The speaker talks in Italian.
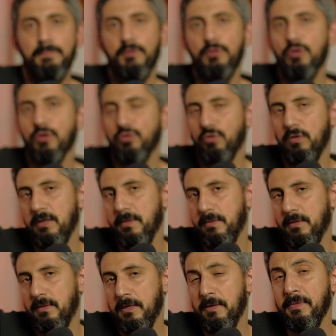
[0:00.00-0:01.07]
piuttosto
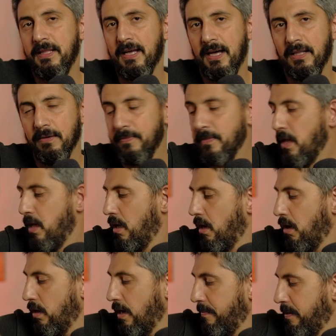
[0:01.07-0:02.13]
limitato.
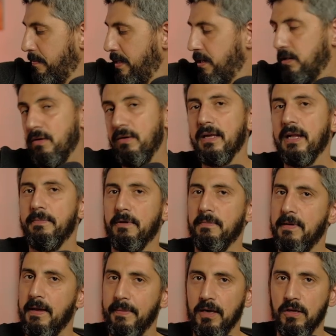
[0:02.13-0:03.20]
Ora per me non è un gran
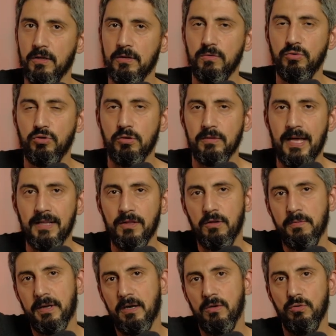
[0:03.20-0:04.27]
problema, io non uso tanto i
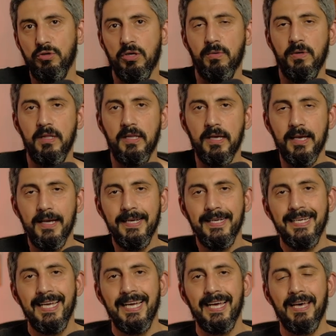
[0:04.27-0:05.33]
paraluci, quindi
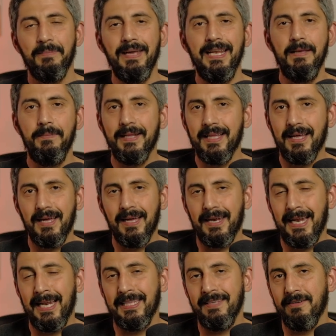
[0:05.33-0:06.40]
eh, mi limita
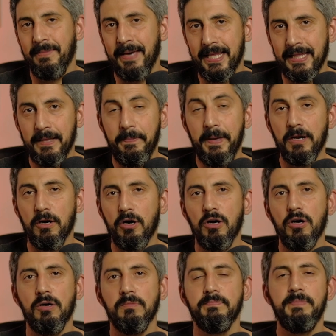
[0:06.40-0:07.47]
relativamente,
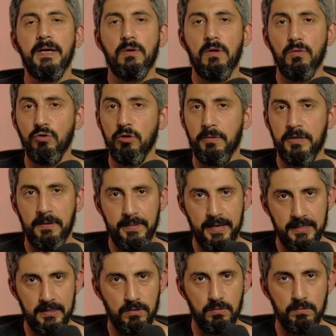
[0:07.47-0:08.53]
però per qualcuno potrebbe
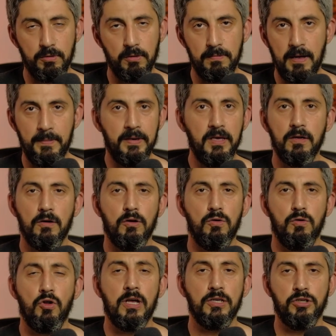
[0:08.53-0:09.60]
essere un problema. Io lo,
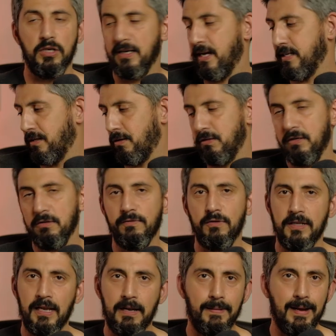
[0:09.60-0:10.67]
lo, lascio a casa, l'ho tirato
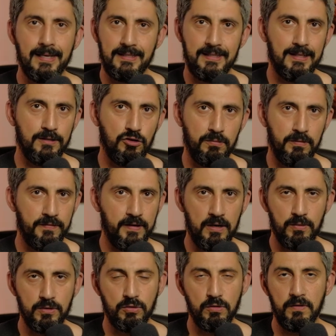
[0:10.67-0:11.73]
fuori dalla plastica solo per fare
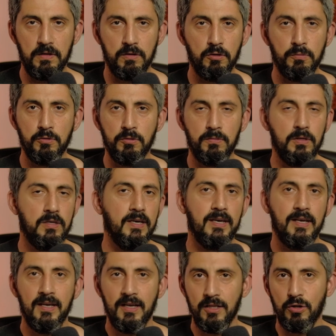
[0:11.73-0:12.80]
questo video, dop-
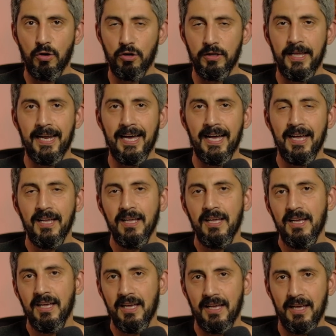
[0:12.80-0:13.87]
dopodiché tornerà
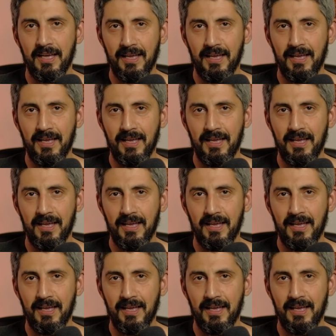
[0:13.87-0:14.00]
eh,